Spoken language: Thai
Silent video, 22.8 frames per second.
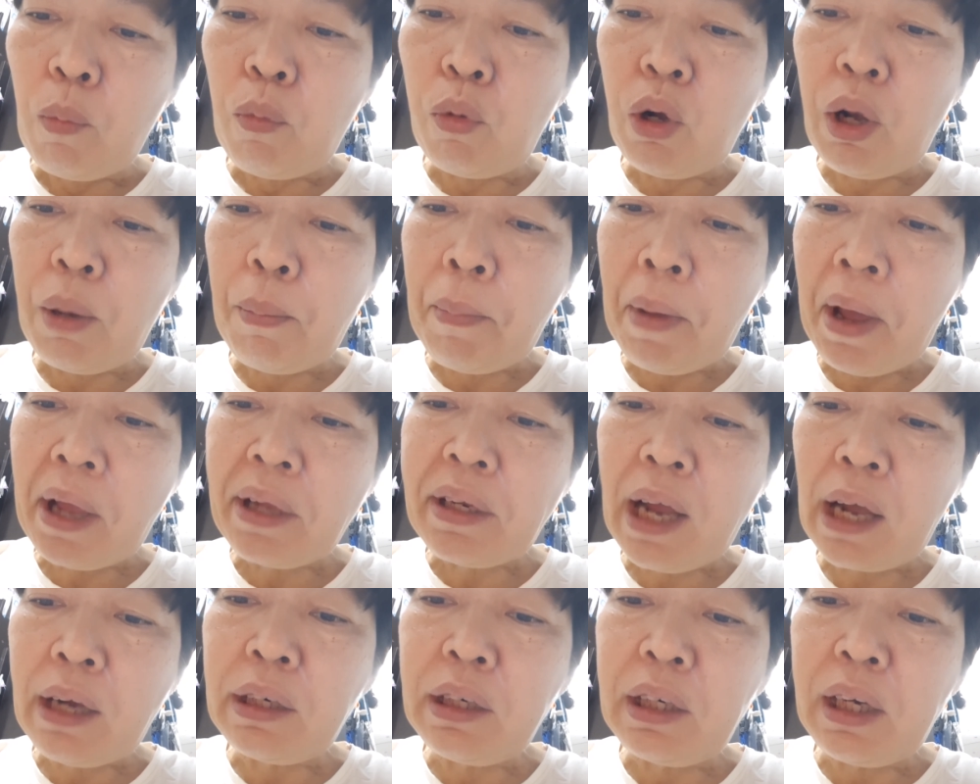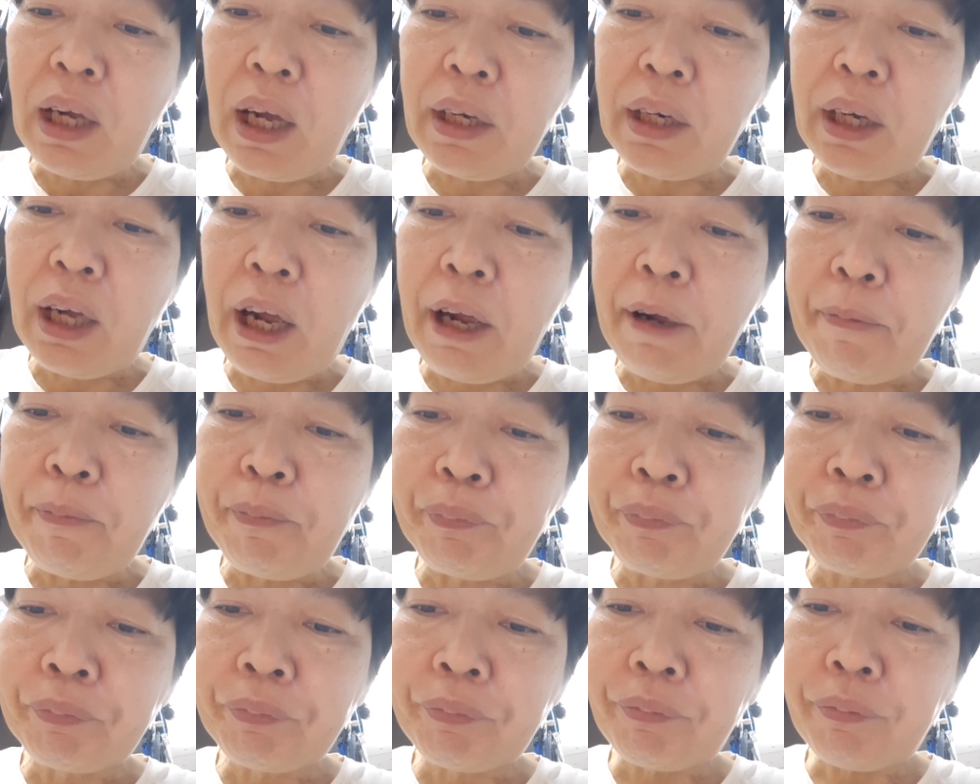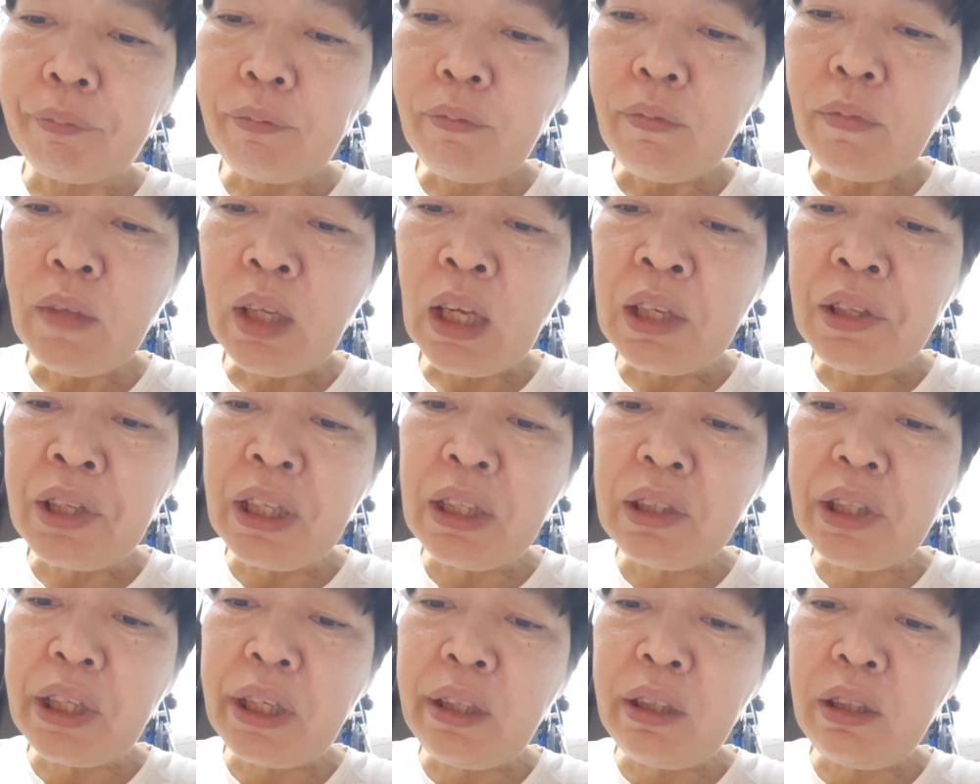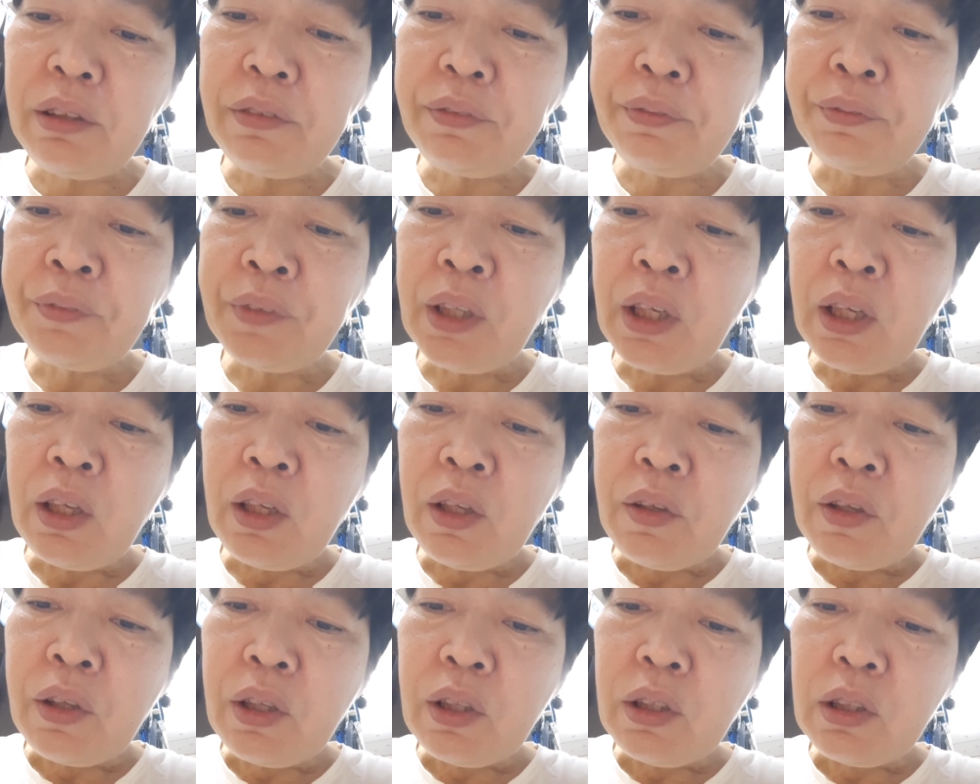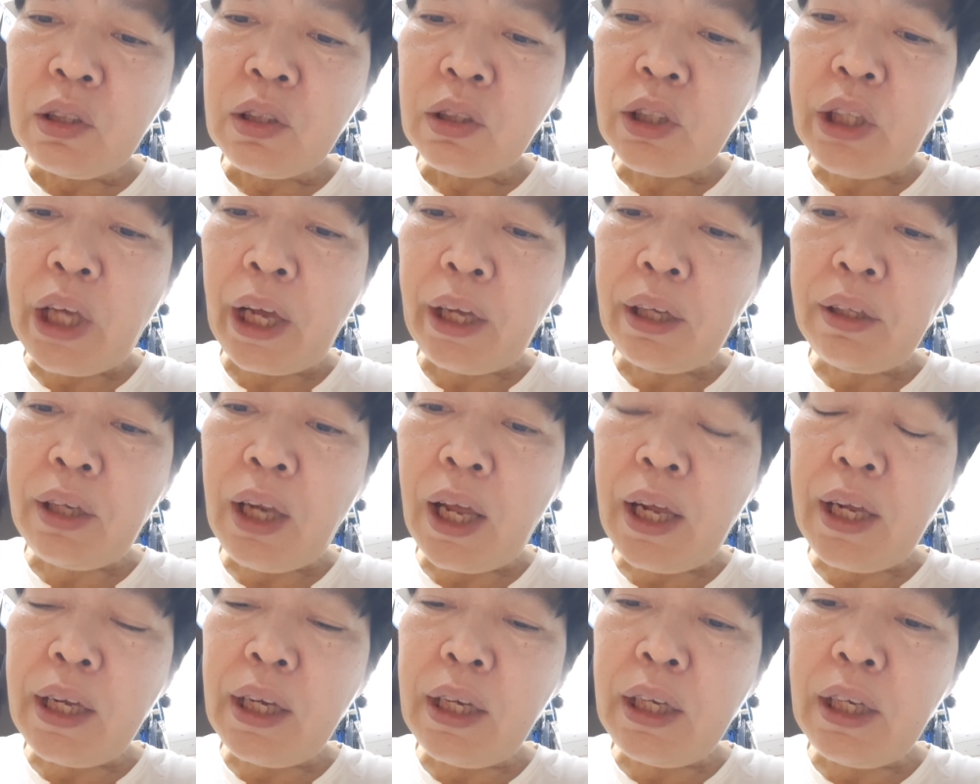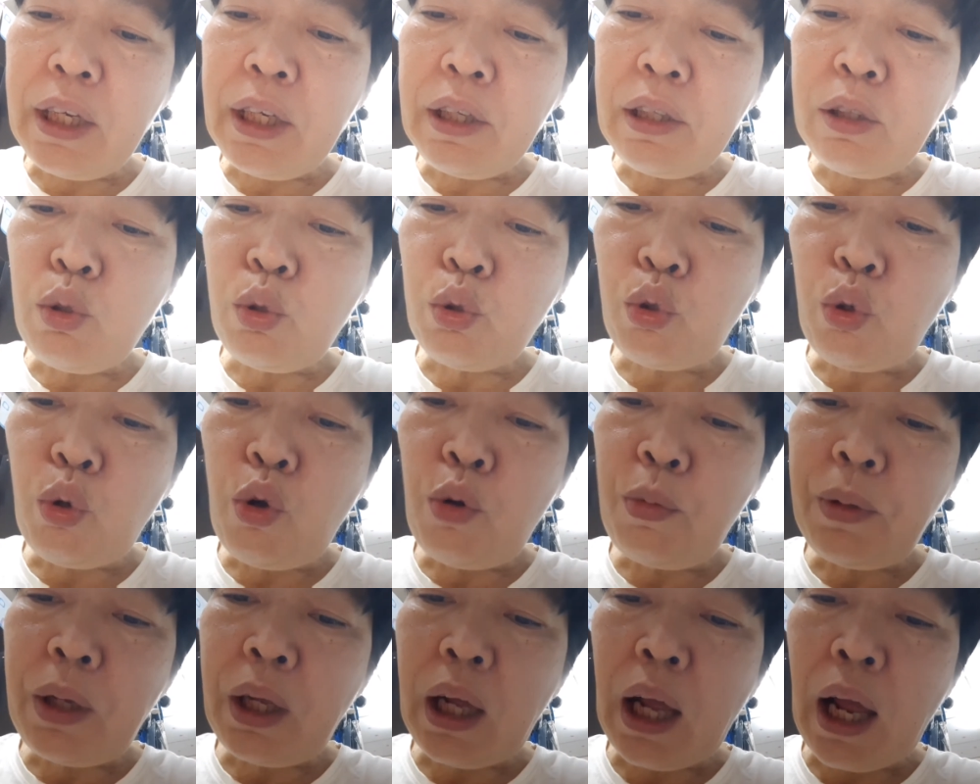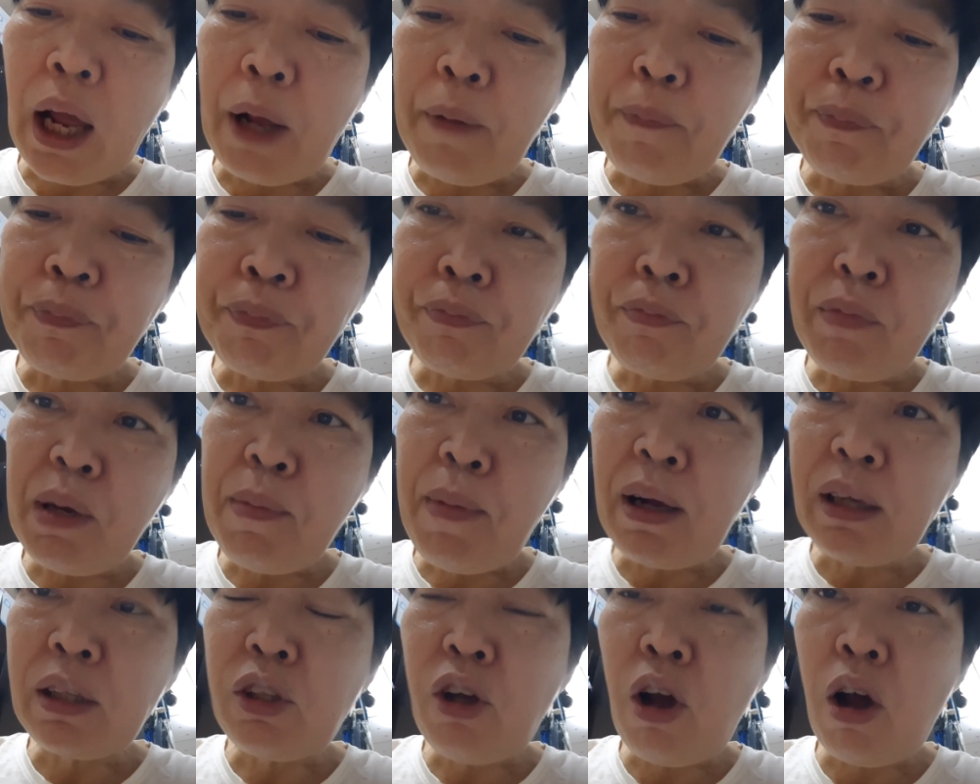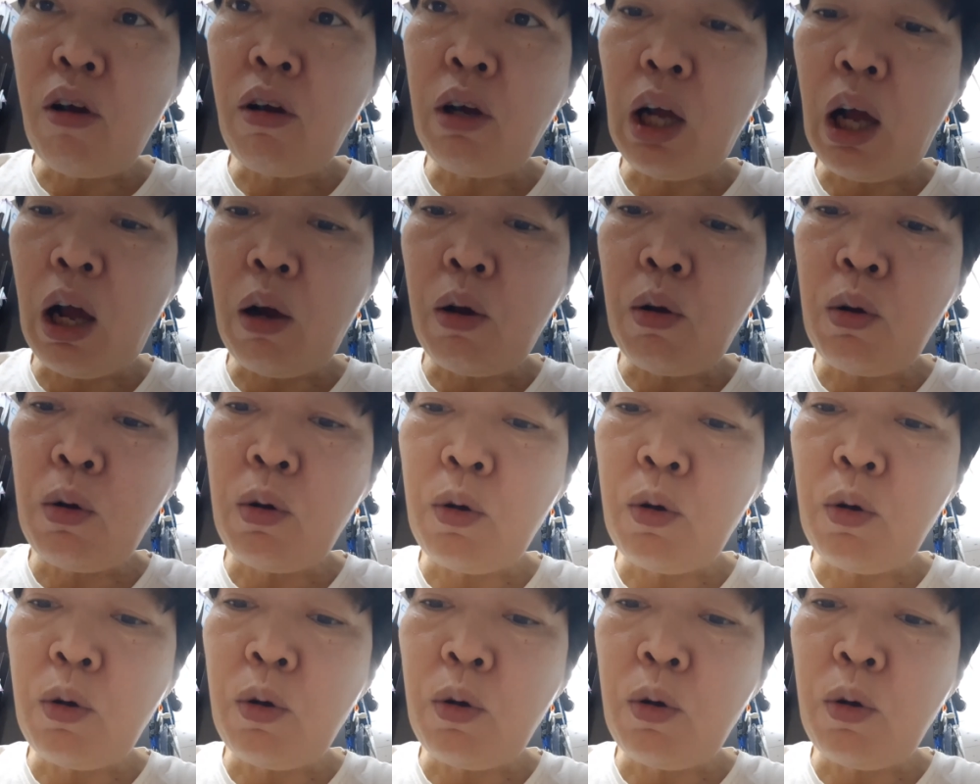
ผลไม้ทางเหนือนะคะ จริงๆเช็คใน YouTube นะคะ มีบางช่องเขา